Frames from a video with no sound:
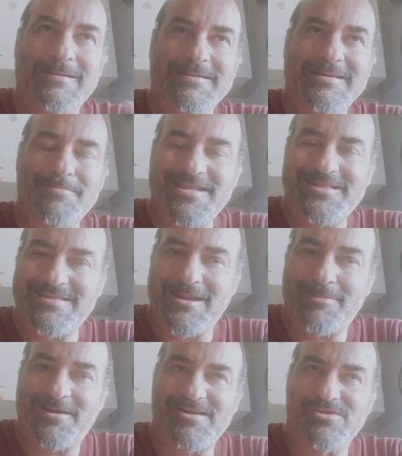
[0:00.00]
gli
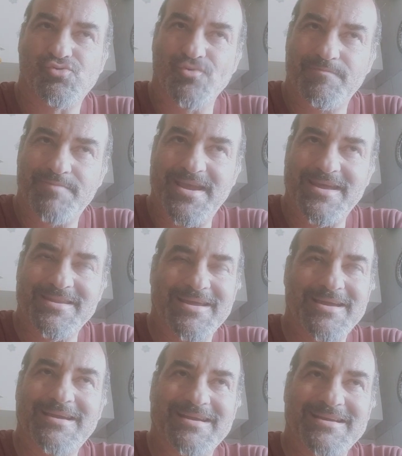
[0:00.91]
mette la palla sul
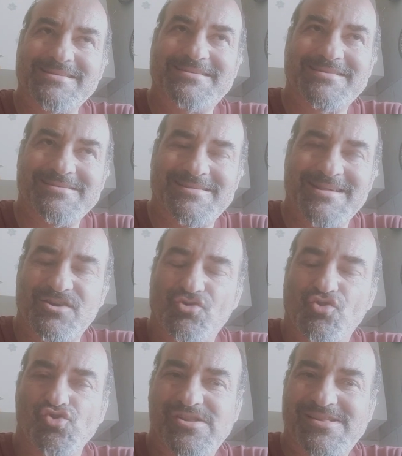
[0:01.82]
piede, Christensen
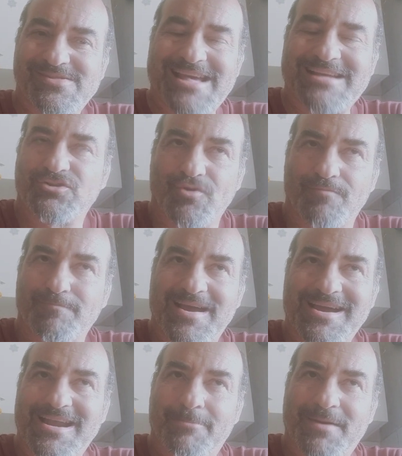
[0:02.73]
non sa
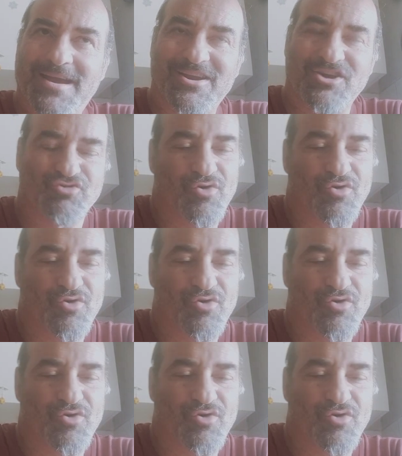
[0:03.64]
stoppare la palla,